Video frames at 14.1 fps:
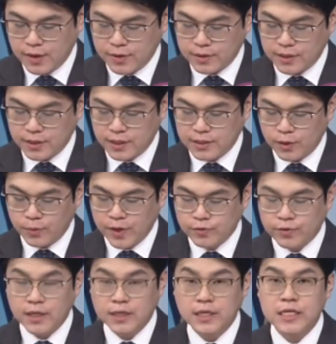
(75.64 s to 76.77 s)
어, 특히 이제
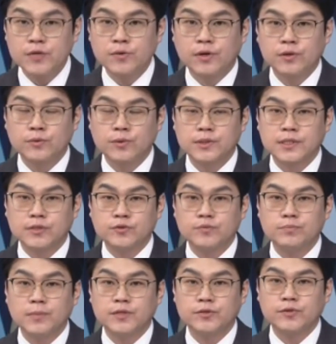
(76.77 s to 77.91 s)
외국인이 이월 코스닥
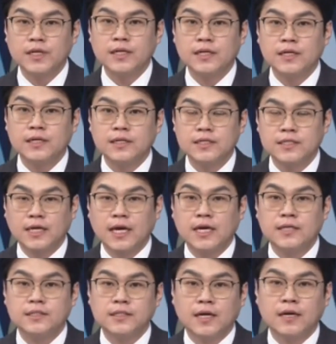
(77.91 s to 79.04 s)
순매수 일 위를 이제
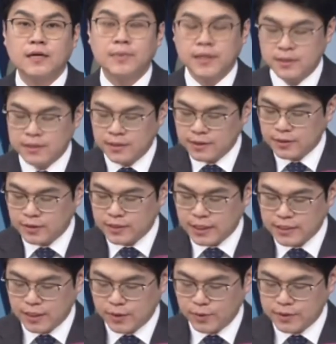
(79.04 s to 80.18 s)
에이치엘비를
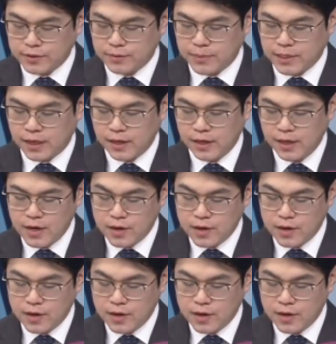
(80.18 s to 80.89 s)
차지하고 있습니다.